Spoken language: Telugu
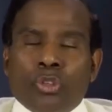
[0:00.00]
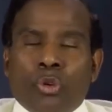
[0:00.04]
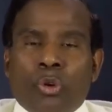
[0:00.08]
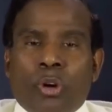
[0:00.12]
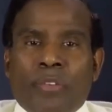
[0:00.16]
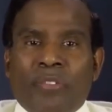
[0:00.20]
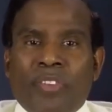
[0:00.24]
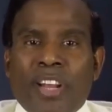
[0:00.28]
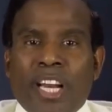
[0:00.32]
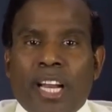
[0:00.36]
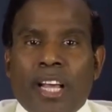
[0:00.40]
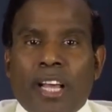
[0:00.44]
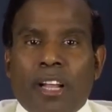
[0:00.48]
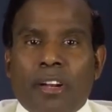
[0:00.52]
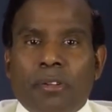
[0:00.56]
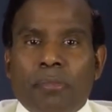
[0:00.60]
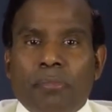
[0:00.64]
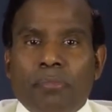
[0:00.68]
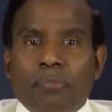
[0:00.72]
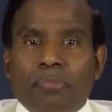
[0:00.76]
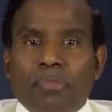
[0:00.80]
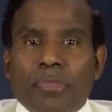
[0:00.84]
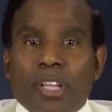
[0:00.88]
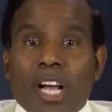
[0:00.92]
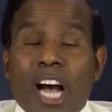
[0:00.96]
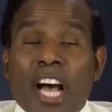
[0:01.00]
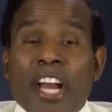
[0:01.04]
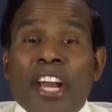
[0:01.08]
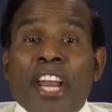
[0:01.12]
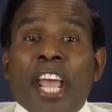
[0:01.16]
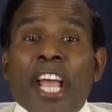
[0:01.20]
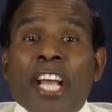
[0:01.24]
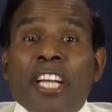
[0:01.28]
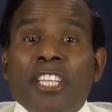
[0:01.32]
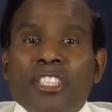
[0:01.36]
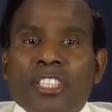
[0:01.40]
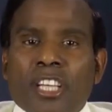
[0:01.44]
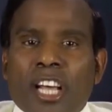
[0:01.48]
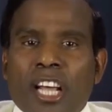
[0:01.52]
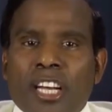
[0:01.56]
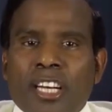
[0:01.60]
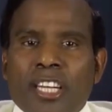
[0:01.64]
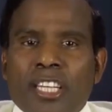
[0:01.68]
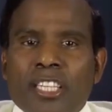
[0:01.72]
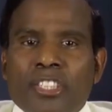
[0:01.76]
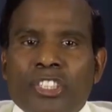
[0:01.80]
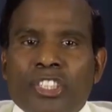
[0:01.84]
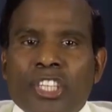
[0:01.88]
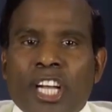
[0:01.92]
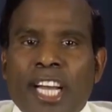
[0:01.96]
అటు కరోనా వ్యాప్తిలో
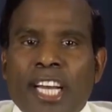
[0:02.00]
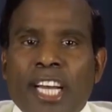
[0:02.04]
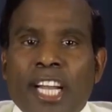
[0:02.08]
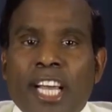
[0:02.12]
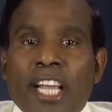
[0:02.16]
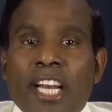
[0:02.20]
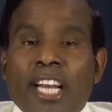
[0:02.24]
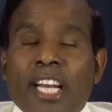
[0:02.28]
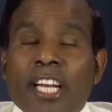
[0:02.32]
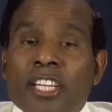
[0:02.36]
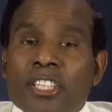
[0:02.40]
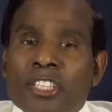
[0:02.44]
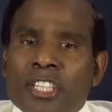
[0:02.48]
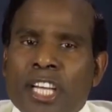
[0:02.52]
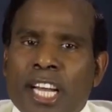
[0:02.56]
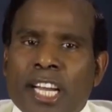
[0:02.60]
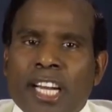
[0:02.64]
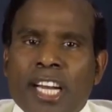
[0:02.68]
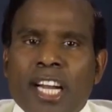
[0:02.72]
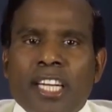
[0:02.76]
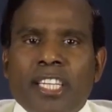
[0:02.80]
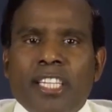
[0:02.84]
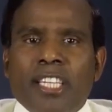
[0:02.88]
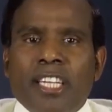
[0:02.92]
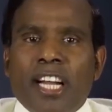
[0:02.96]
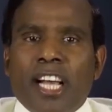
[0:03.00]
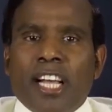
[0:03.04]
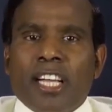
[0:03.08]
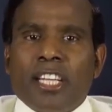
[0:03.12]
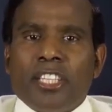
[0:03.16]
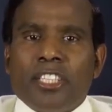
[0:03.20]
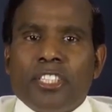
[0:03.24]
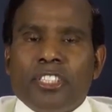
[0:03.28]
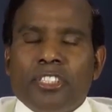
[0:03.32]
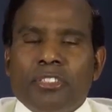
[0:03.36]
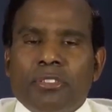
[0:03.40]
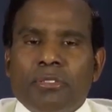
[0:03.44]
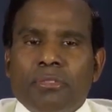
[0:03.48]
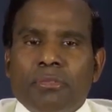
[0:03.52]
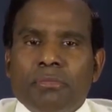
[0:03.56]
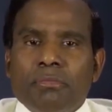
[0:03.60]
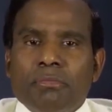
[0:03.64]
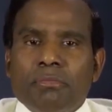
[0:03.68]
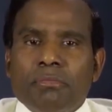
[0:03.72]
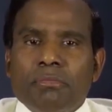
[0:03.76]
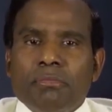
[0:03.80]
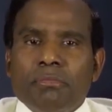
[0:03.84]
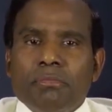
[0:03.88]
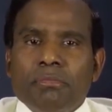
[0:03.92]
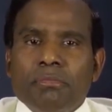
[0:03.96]
చైనా కుట్ర దాగి ఉందన్నారు